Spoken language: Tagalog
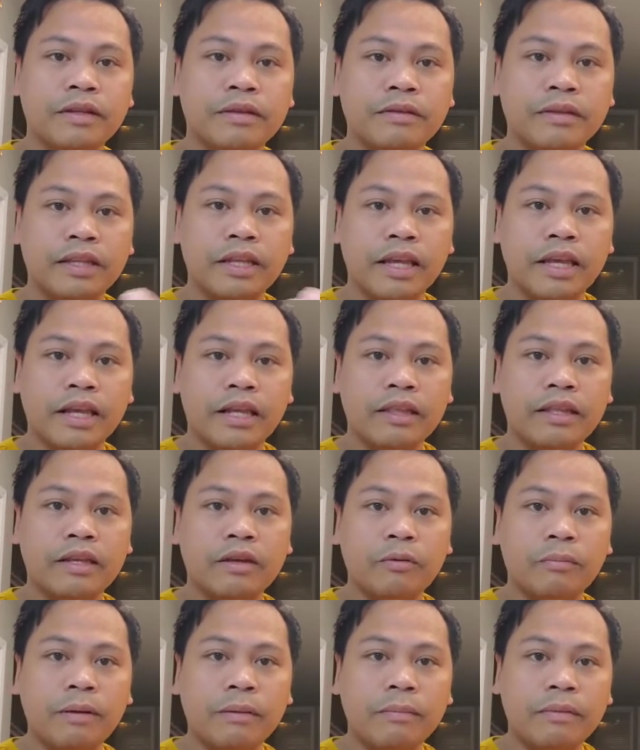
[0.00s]
ticket ni
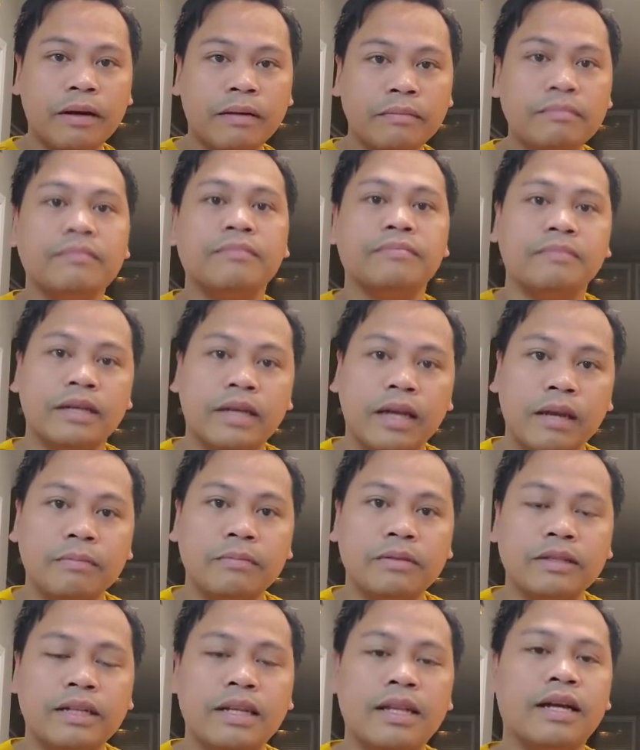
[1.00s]
Upa Ma'am, bigay mo
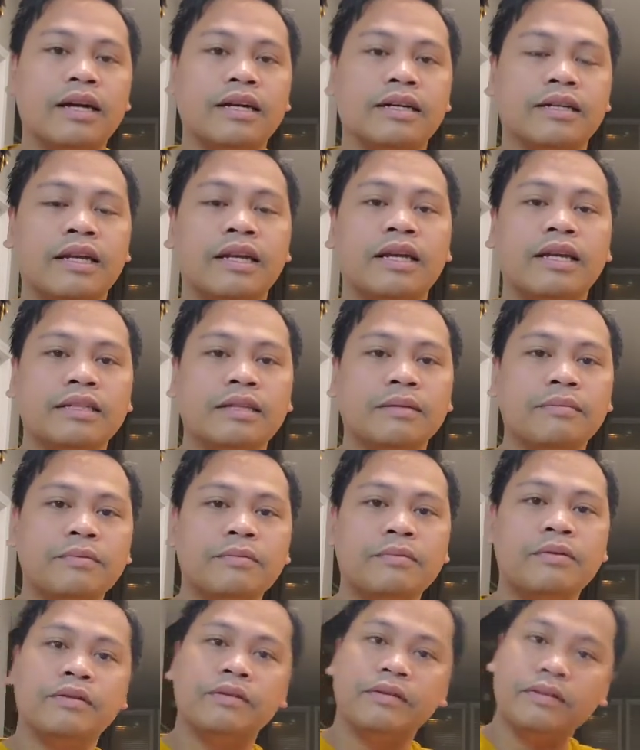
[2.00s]
na lang. Sabi
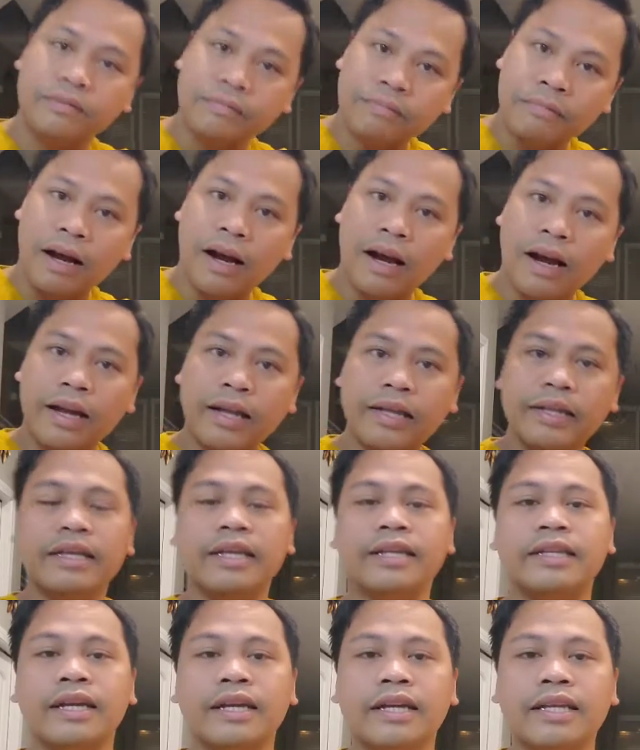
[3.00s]
mo, bye,
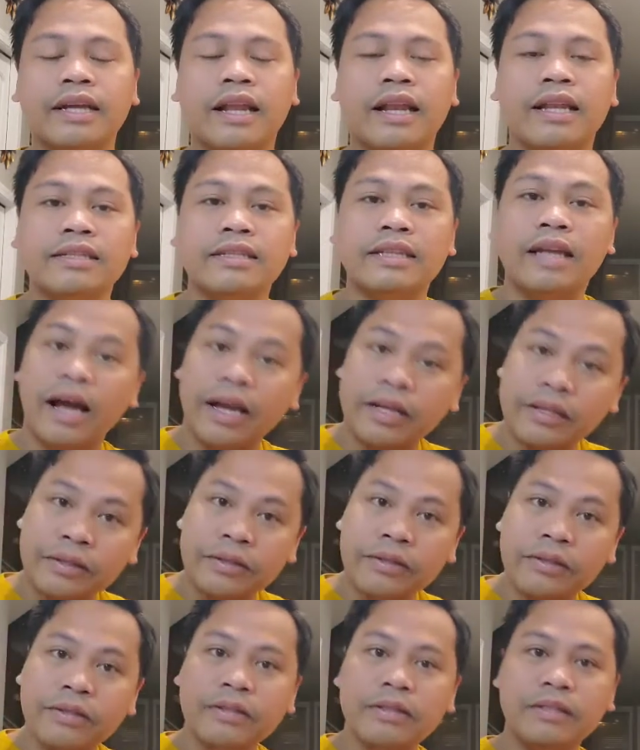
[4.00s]
kita-kita lang
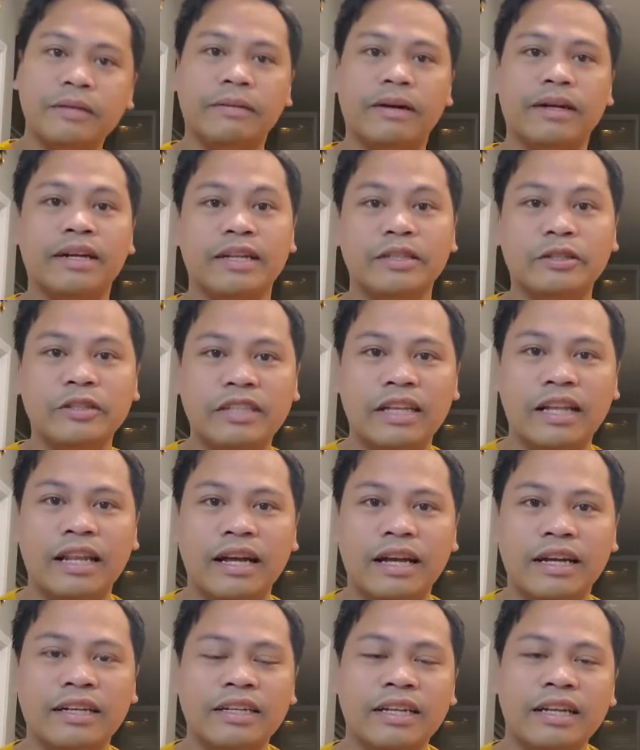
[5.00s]
tayo, 'di ba? Ganun na lang.
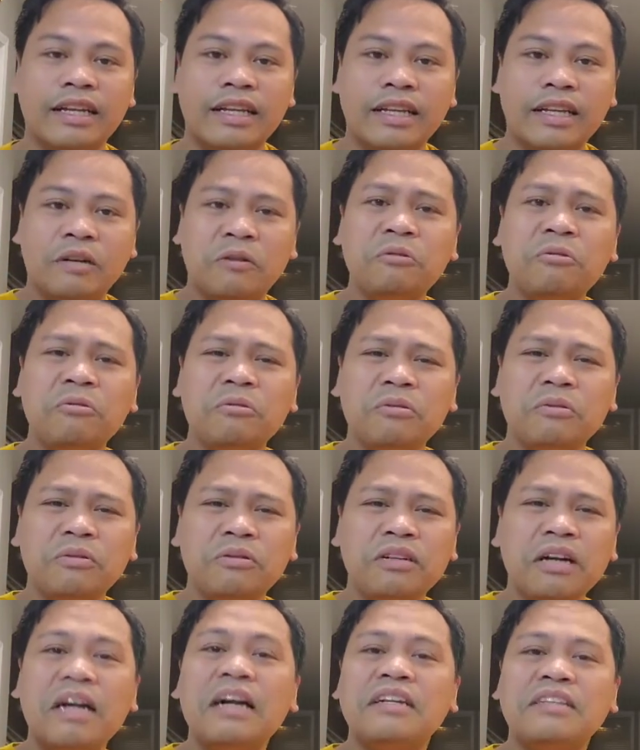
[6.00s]
Oo,
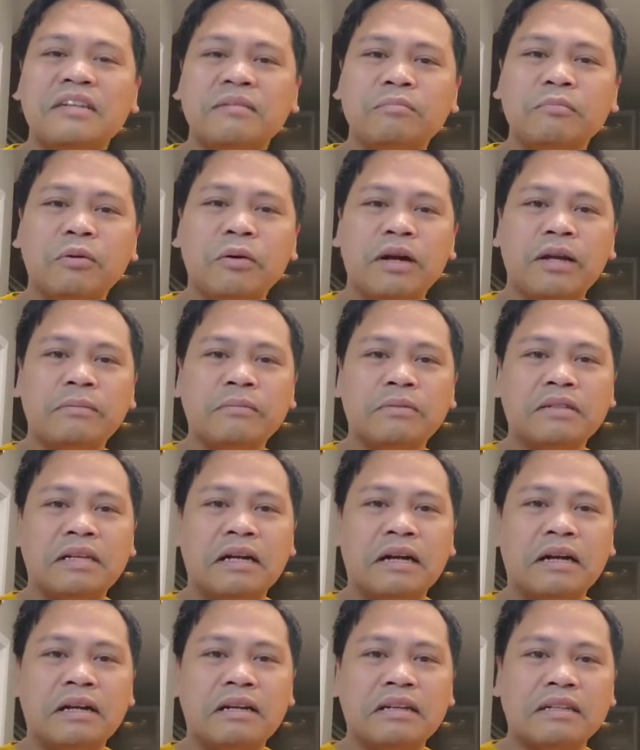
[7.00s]
gaganda ang buhay mo
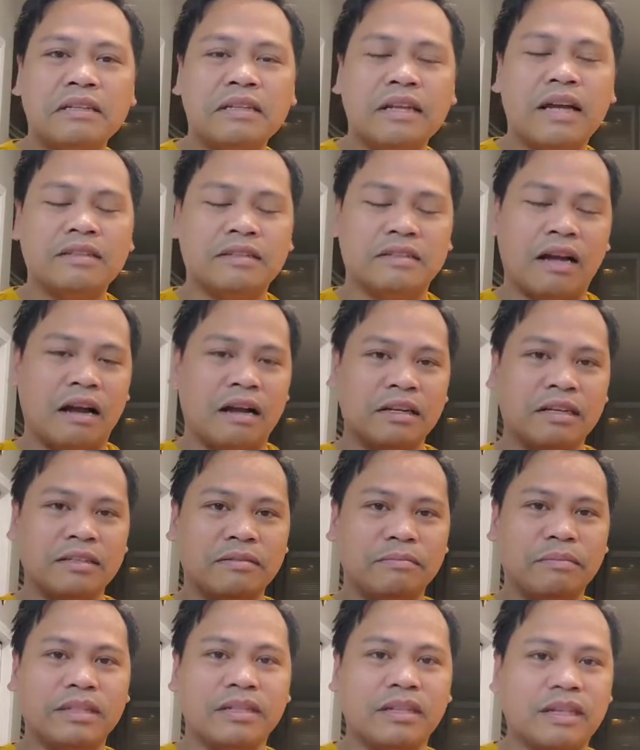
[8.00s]
sa akin. An ah, sa akin,
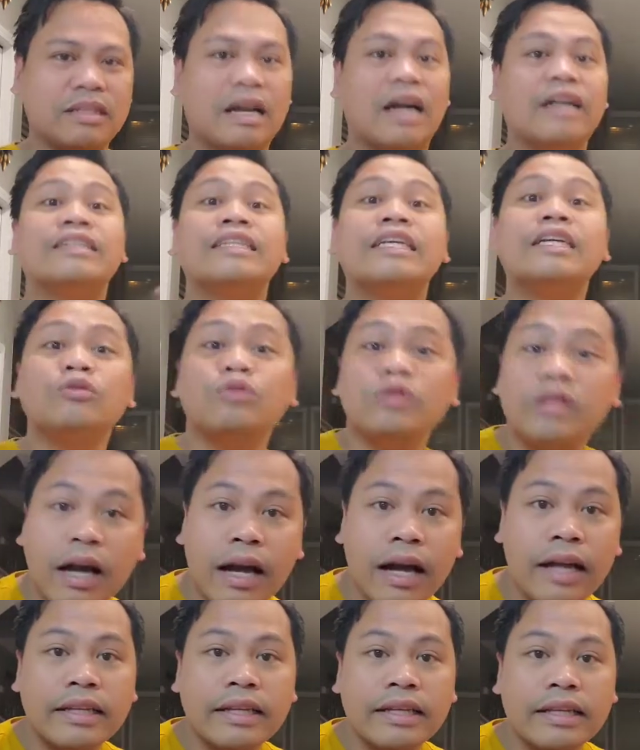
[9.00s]
patga sa akin. Dito sa
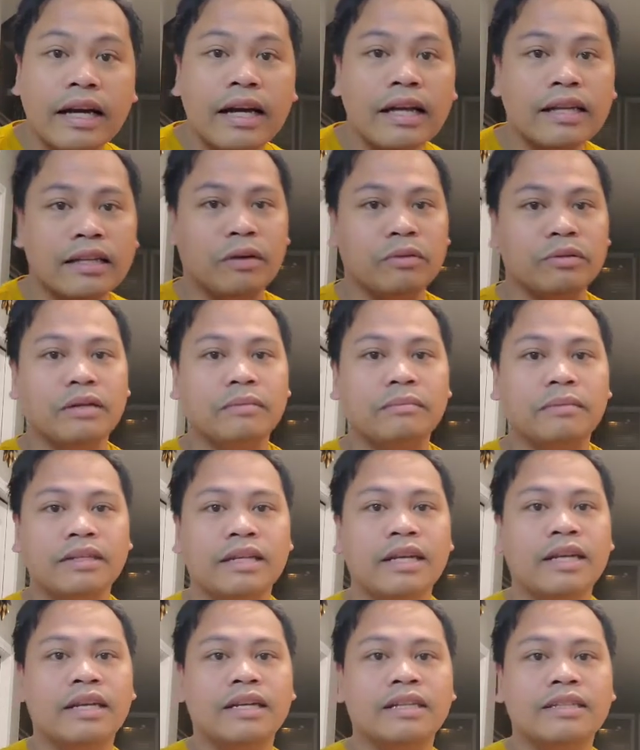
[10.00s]
Canada, ikaw naman.
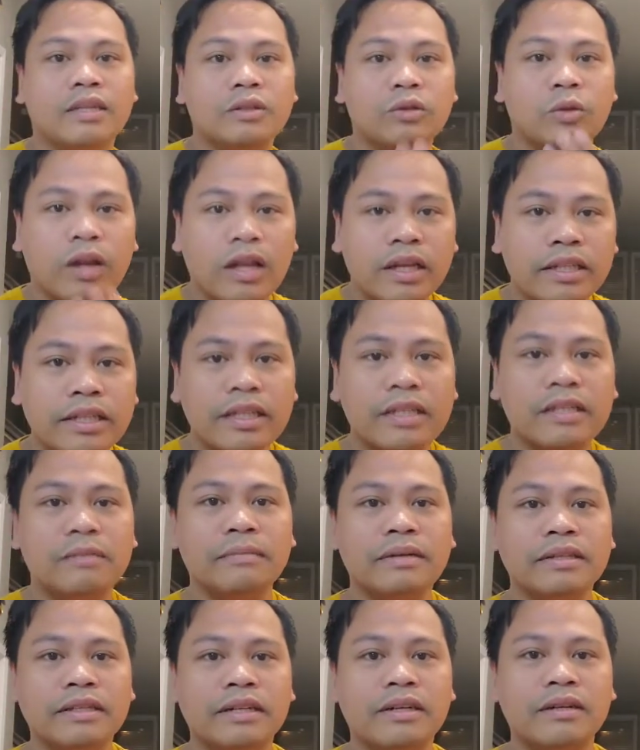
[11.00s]
Nadulas na
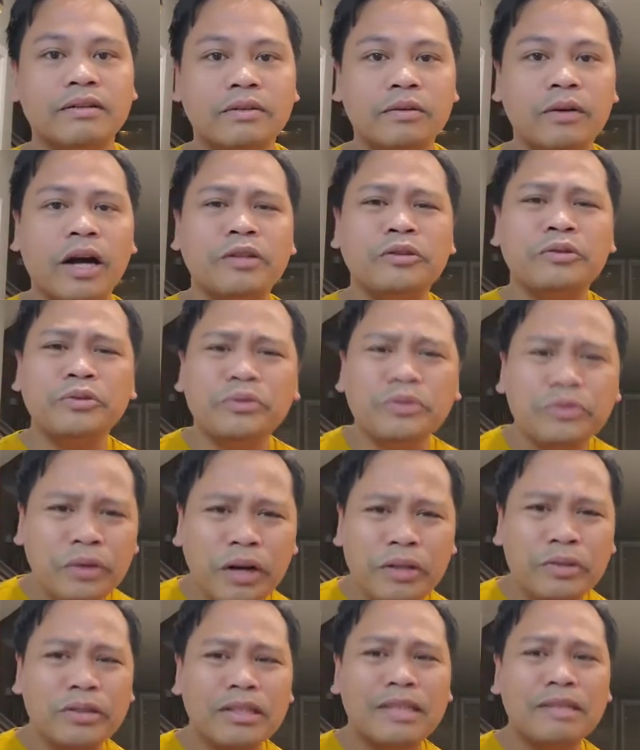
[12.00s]
naman ako. Kung ano,
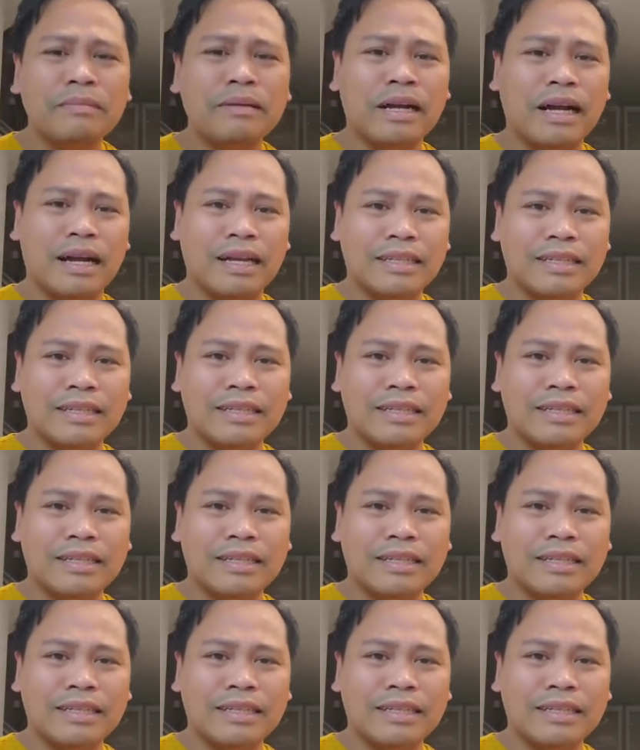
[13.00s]
ano na naman aking